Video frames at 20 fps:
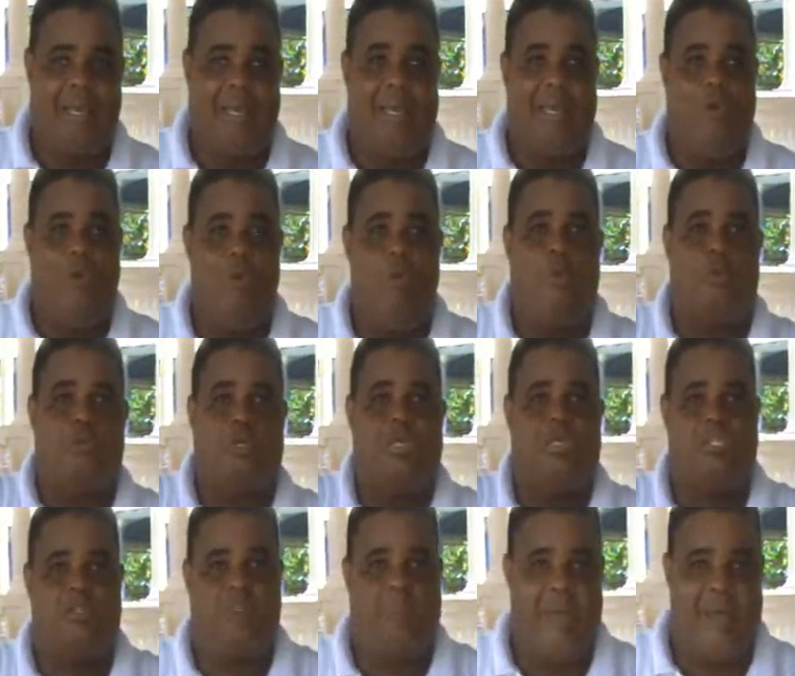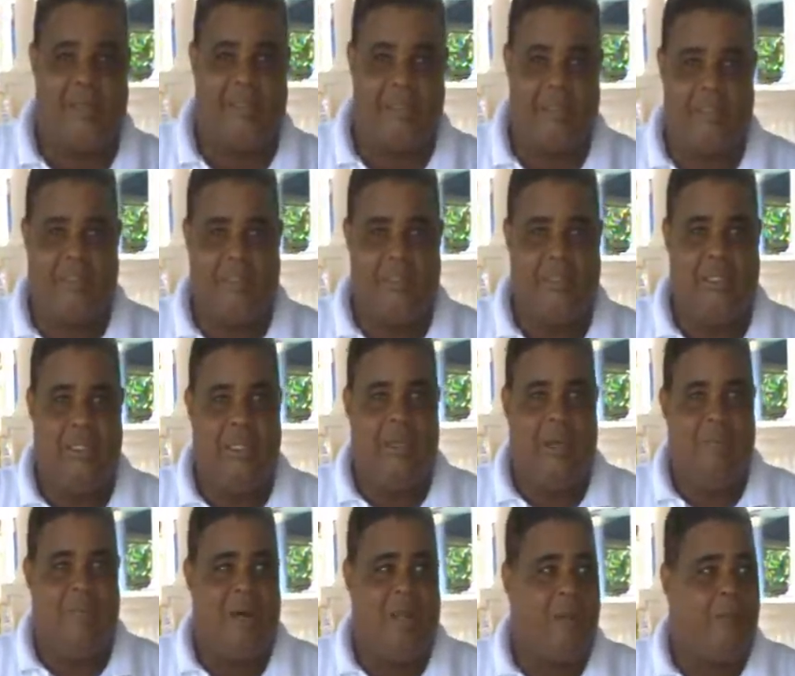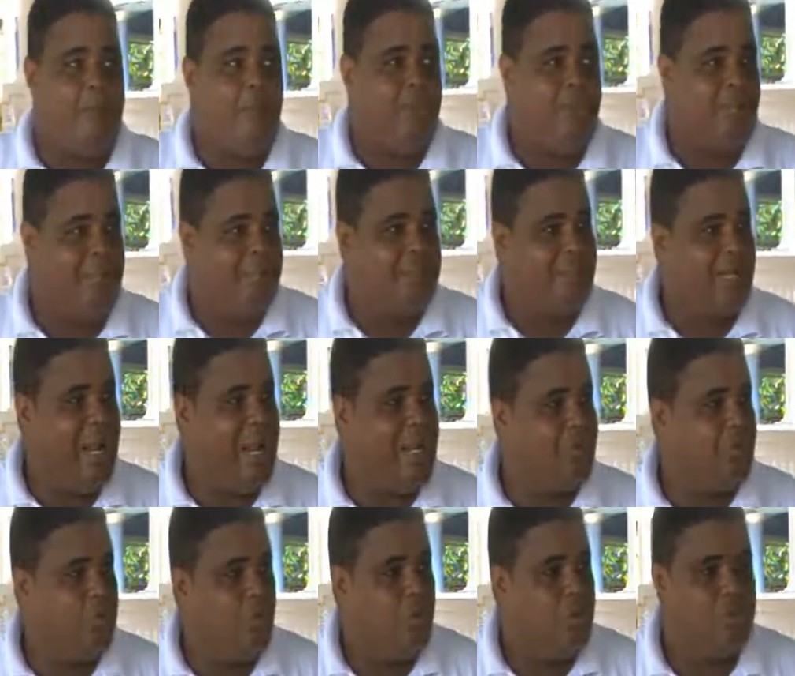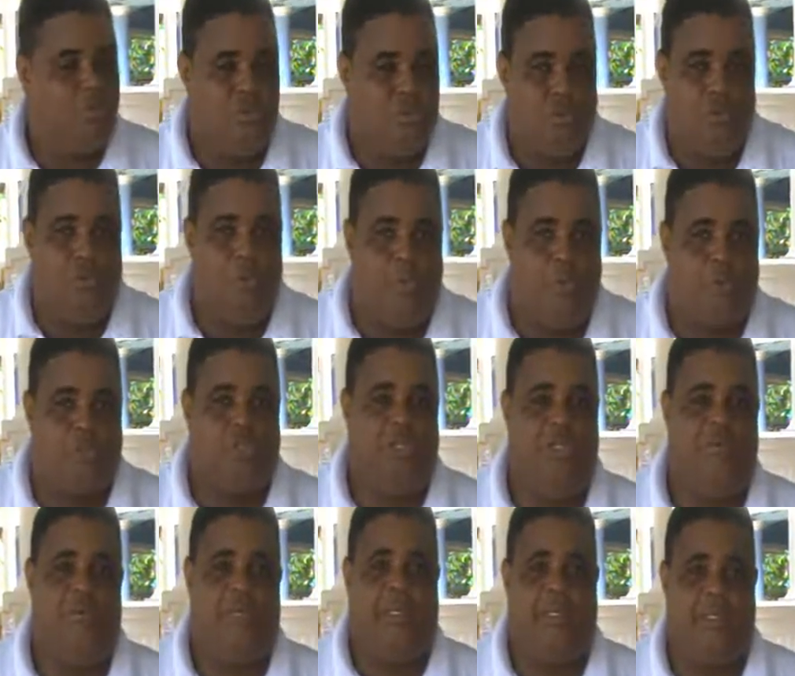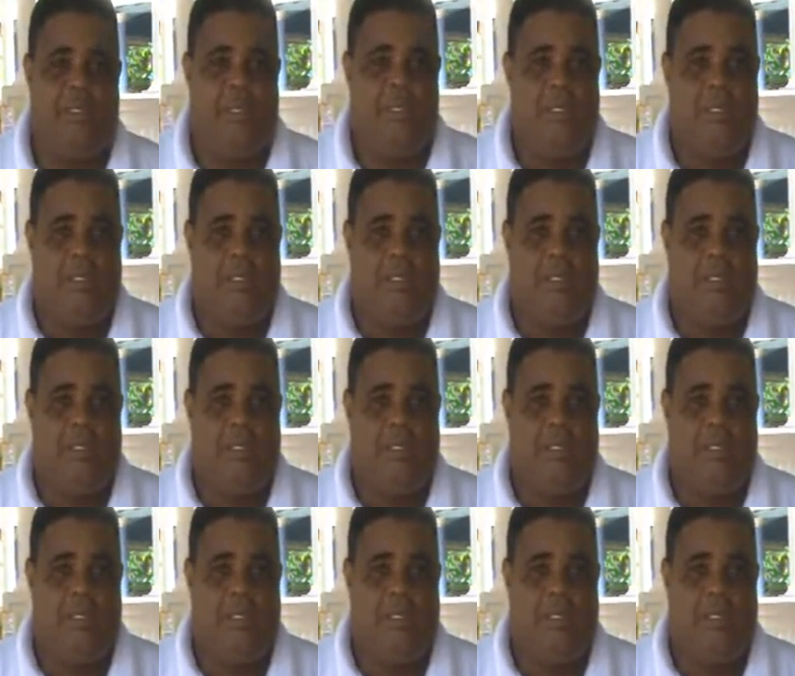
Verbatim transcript: que el humo se disperse para poder entrar, eso no es posible.